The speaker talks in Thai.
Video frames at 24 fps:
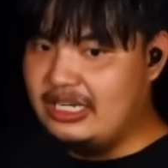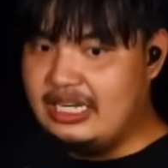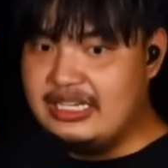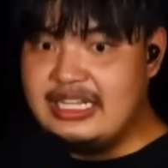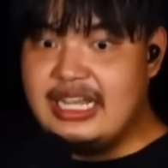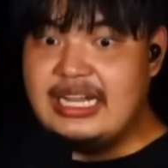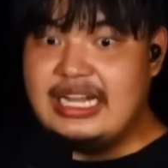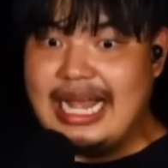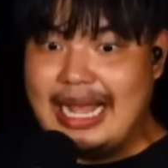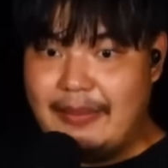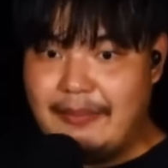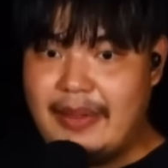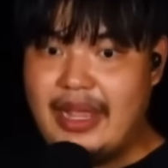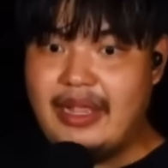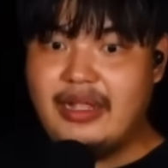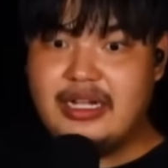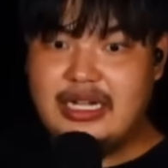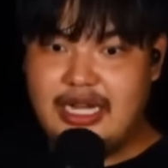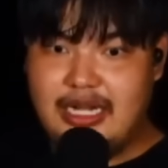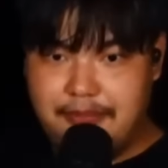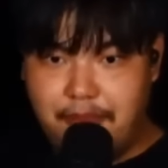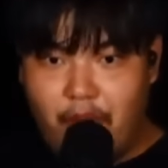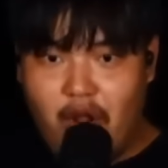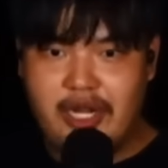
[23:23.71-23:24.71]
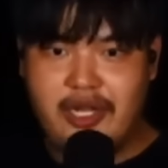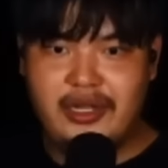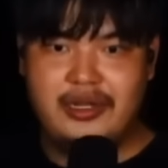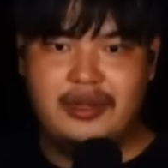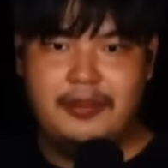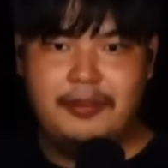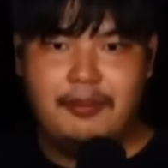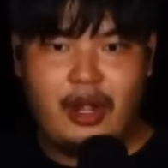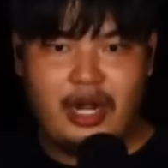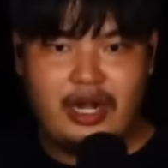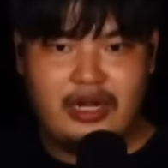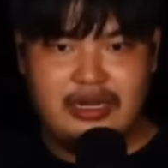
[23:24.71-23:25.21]
ตอนนั้นเอียดอามแม่งเกิดบอ
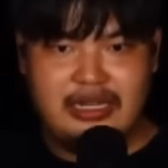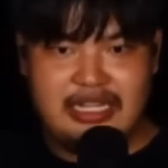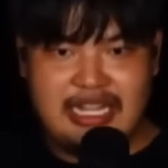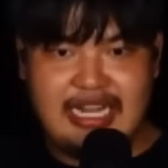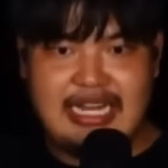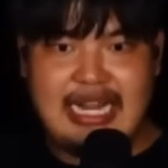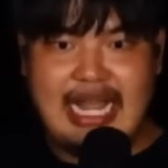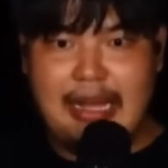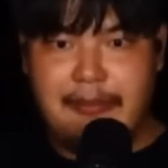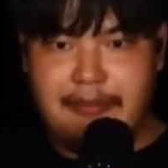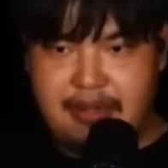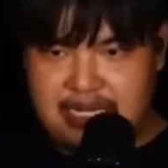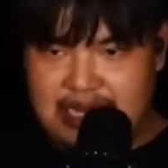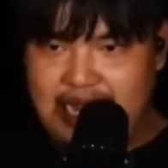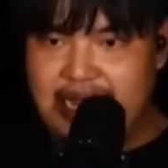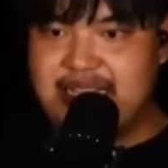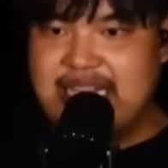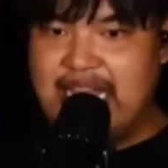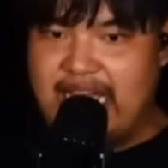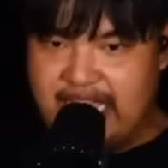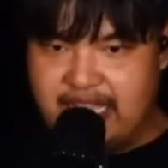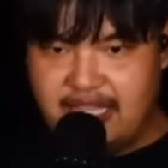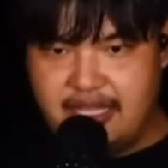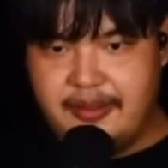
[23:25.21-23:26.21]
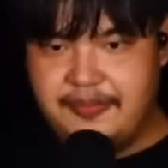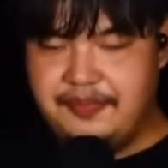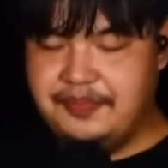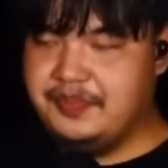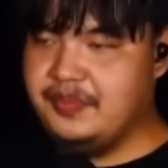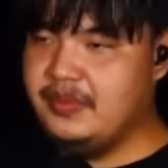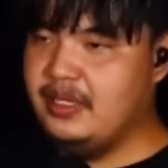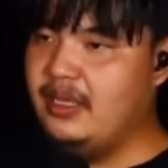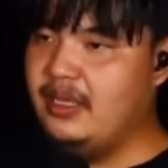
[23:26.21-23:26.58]
ลบอลเอียดอามปะทะไทย